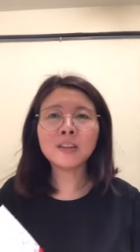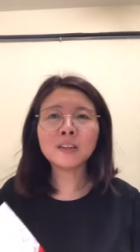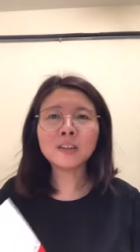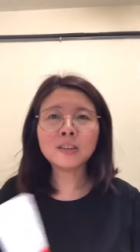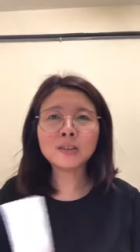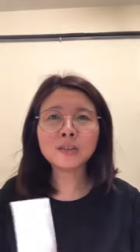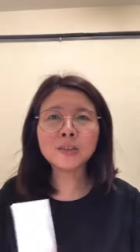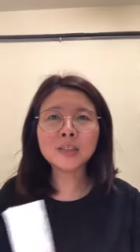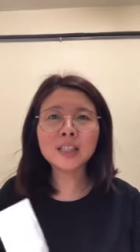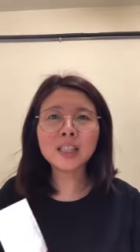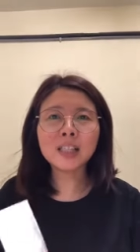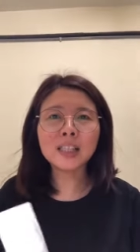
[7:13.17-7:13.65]
哦，
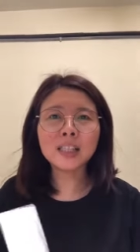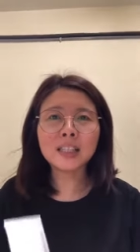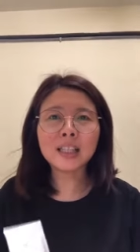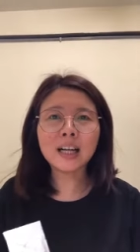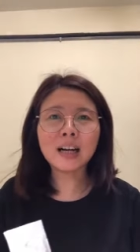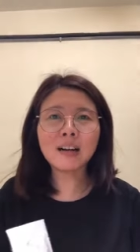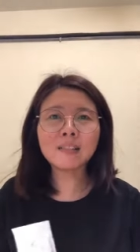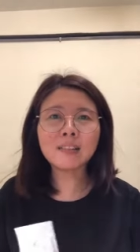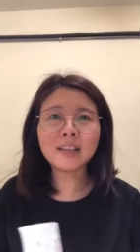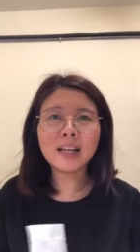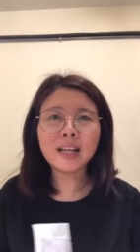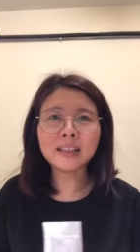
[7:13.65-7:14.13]
都是很
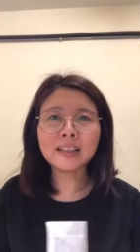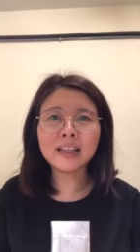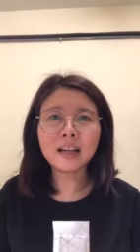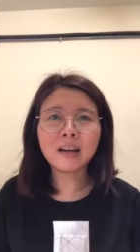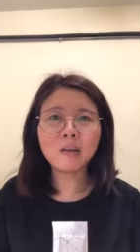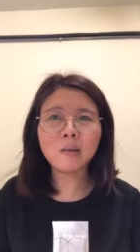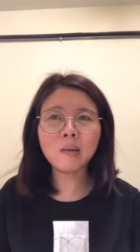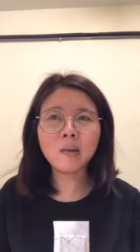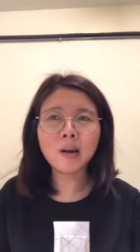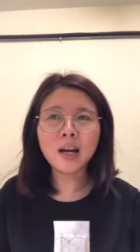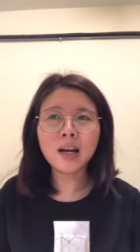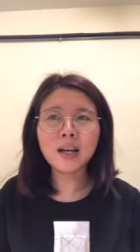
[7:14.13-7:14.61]
高抗
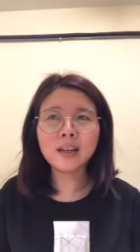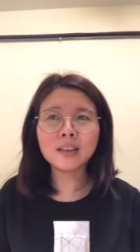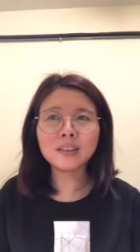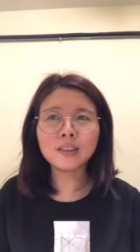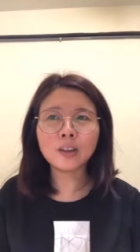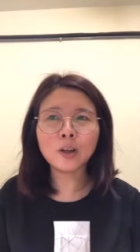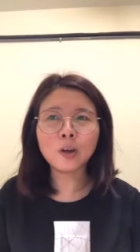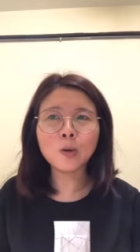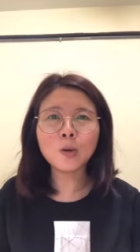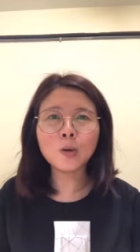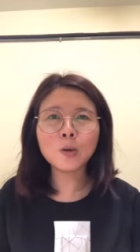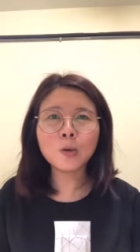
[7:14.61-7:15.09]
氧化，
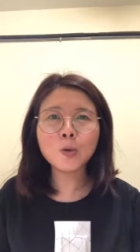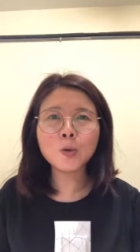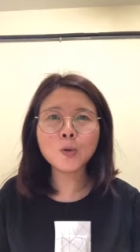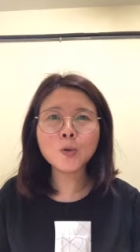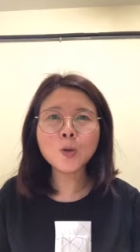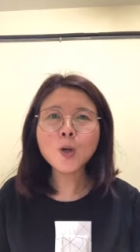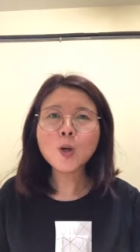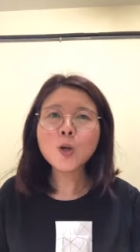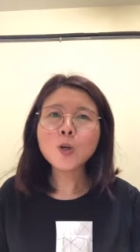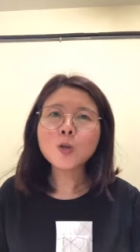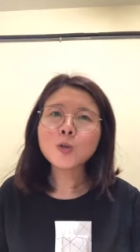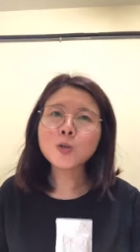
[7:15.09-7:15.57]
然
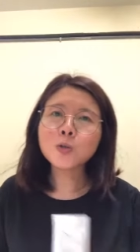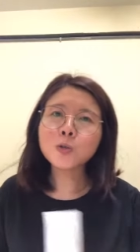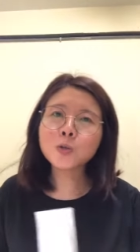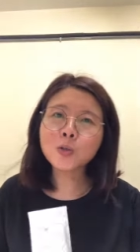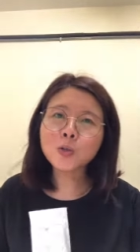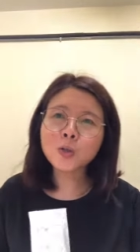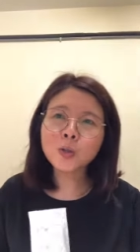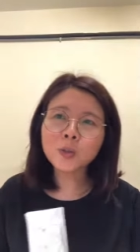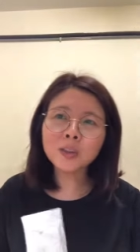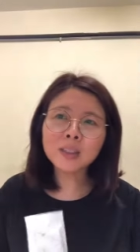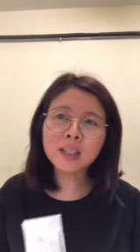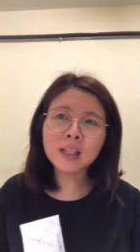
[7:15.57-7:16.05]
后
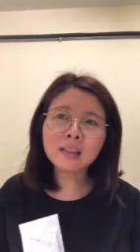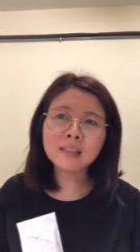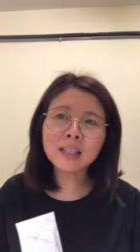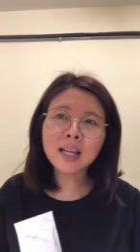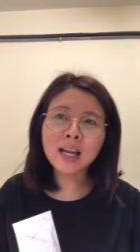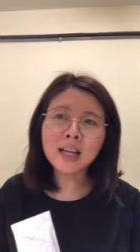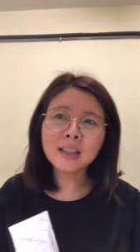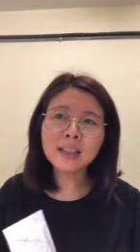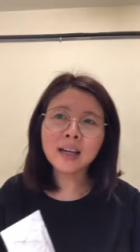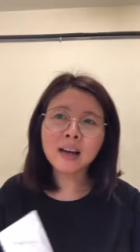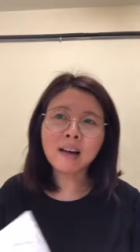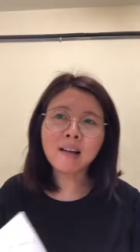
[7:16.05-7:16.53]
输送到
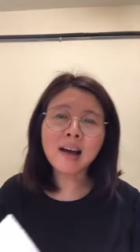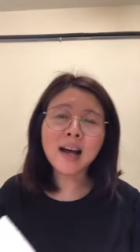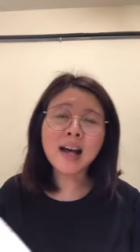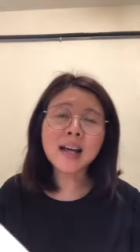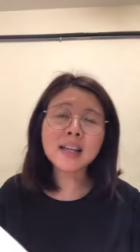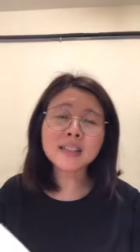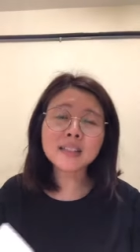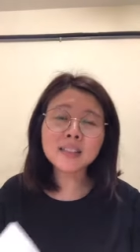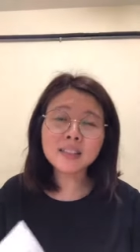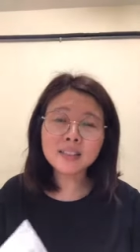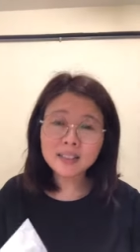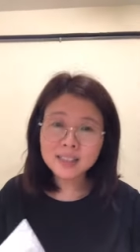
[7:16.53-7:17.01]
大脑
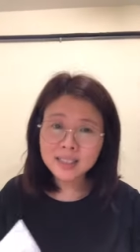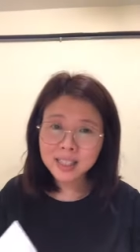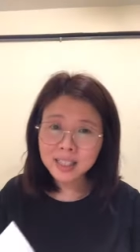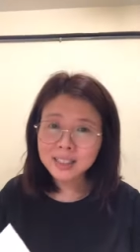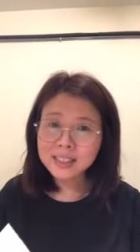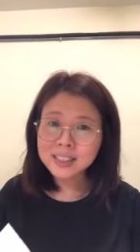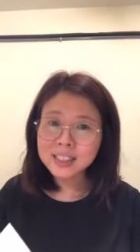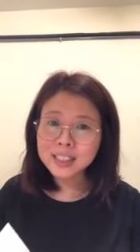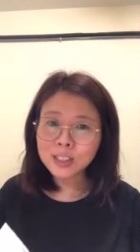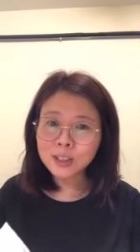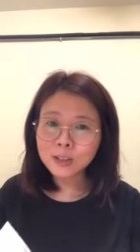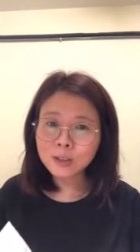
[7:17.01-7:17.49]
啊、心
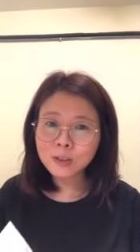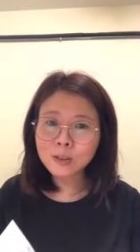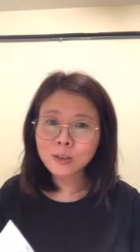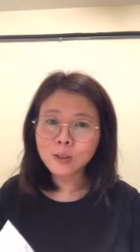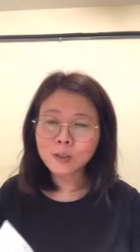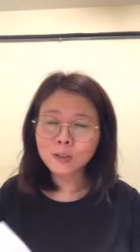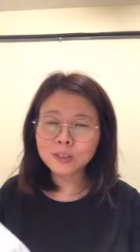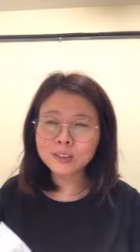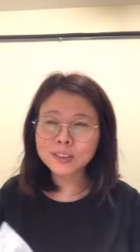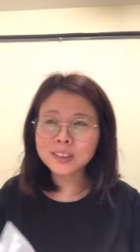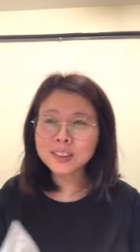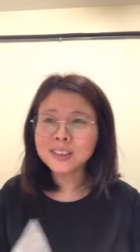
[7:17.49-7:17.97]
脏、肌
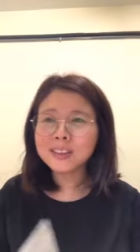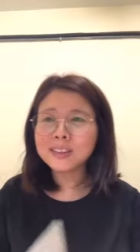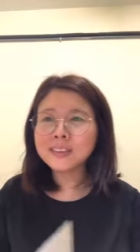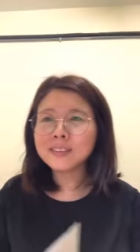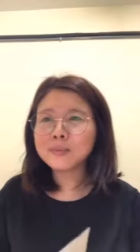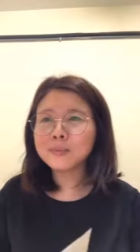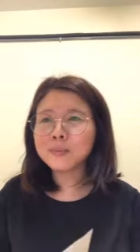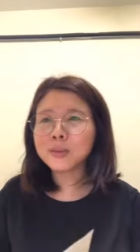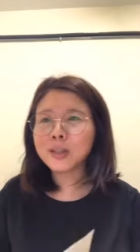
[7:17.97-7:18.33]
肉的。